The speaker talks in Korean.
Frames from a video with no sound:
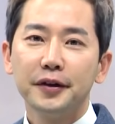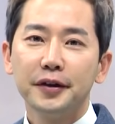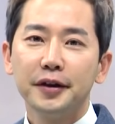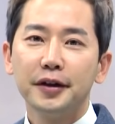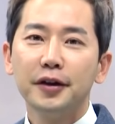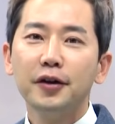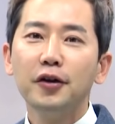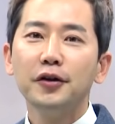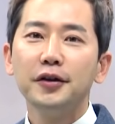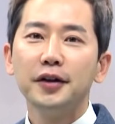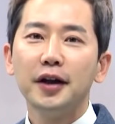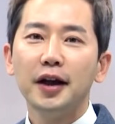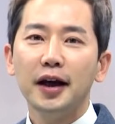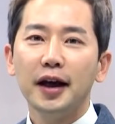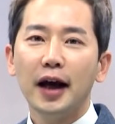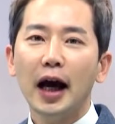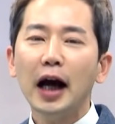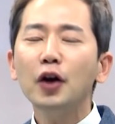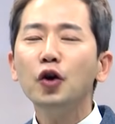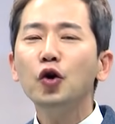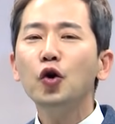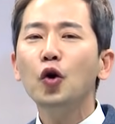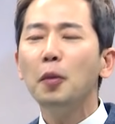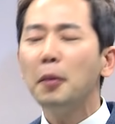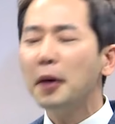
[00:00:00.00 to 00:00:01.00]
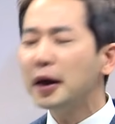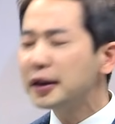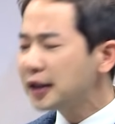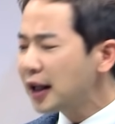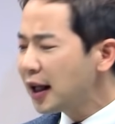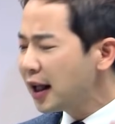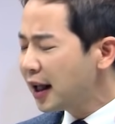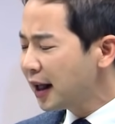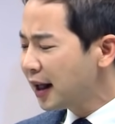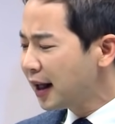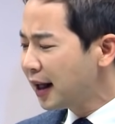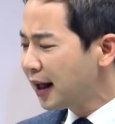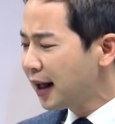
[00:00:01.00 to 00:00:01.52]
그런데
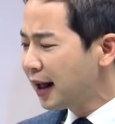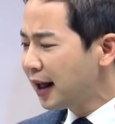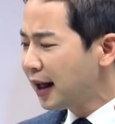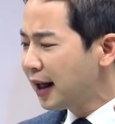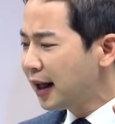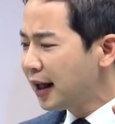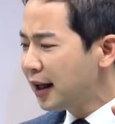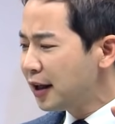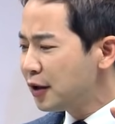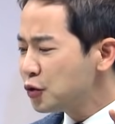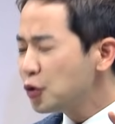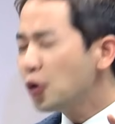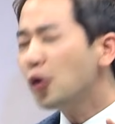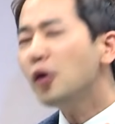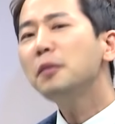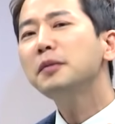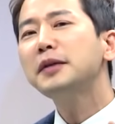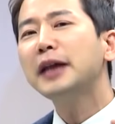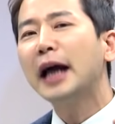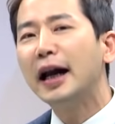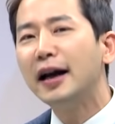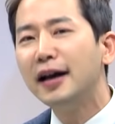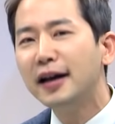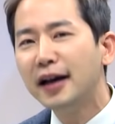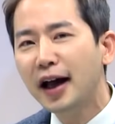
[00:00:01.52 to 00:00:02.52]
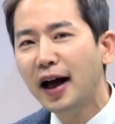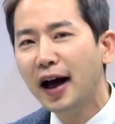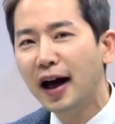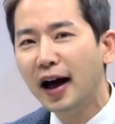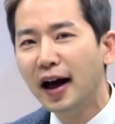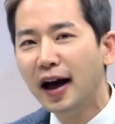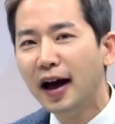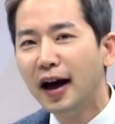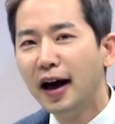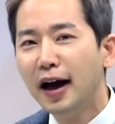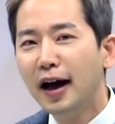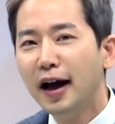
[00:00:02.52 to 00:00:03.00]
학교마다 조금 달라.